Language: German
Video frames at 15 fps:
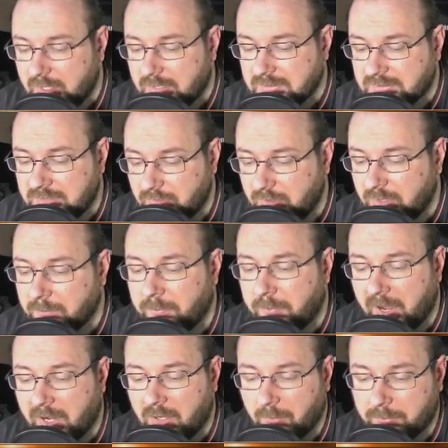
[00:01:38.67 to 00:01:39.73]
Searing
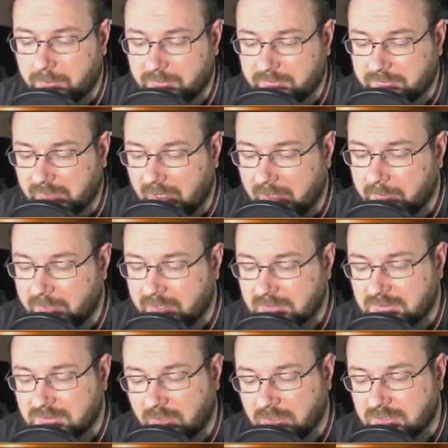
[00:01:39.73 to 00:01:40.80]
Barb, 3 Mana
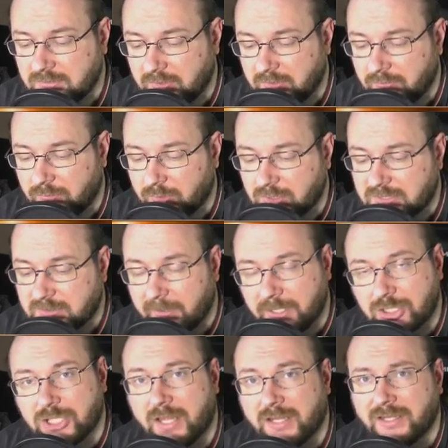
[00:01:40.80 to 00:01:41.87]
Sorcery, fügt
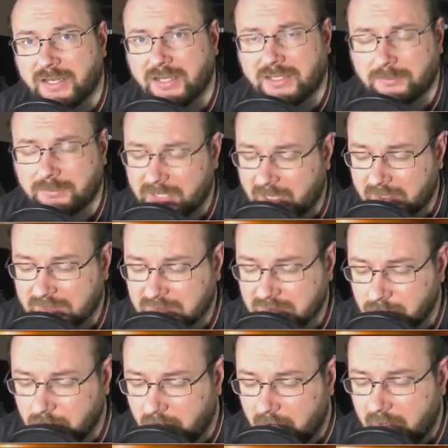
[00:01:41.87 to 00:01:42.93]
2 Schaden an irgendeinem Target
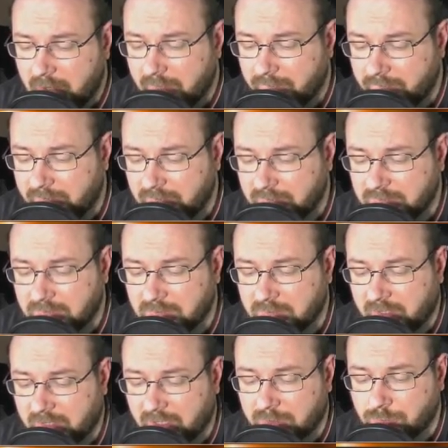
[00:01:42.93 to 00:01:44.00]
zu. Eine
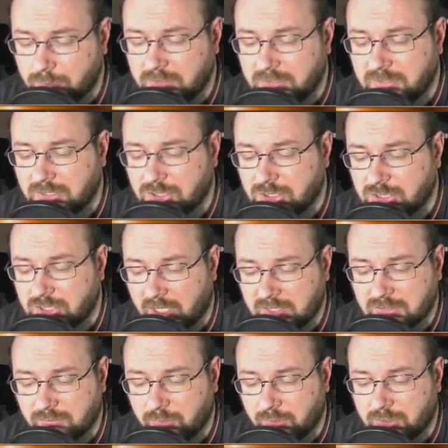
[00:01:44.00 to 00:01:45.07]
Kreatur, die
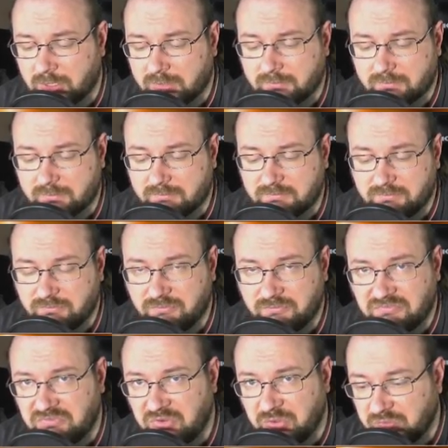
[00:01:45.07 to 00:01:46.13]
Schaden zugefügt hat,
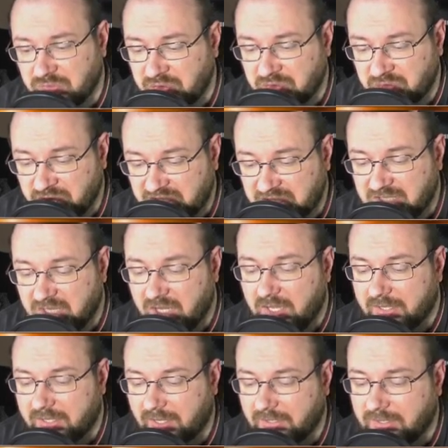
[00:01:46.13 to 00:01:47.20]
zugefügt wird,
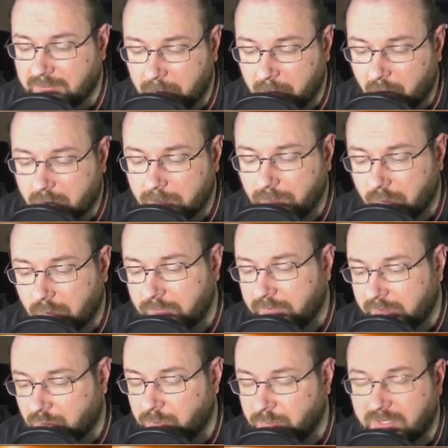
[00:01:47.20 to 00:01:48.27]
kann nicht blocken und
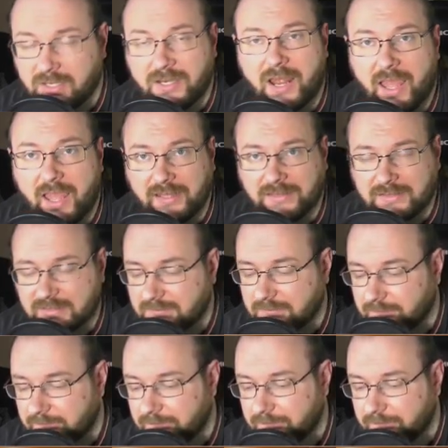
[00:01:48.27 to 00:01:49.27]
wir inkubieren 1.